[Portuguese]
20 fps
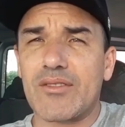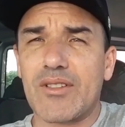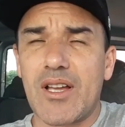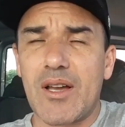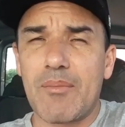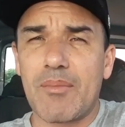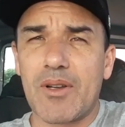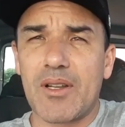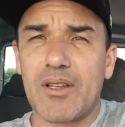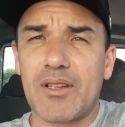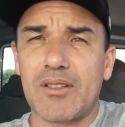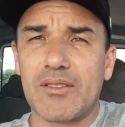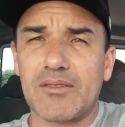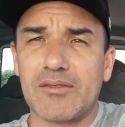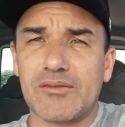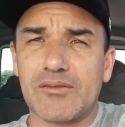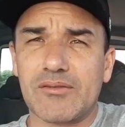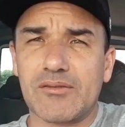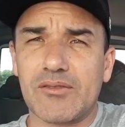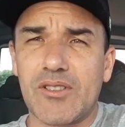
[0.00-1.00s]
lá para
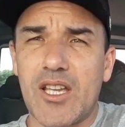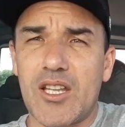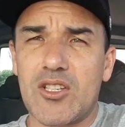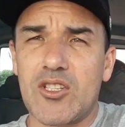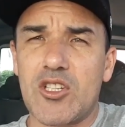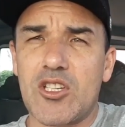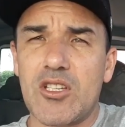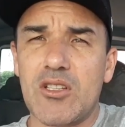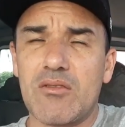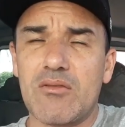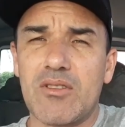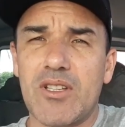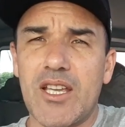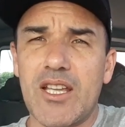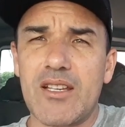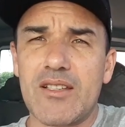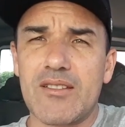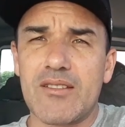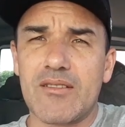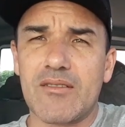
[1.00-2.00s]
o retiro
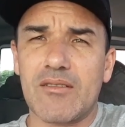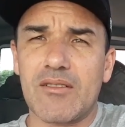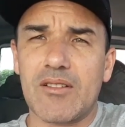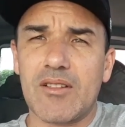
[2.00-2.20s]
deles,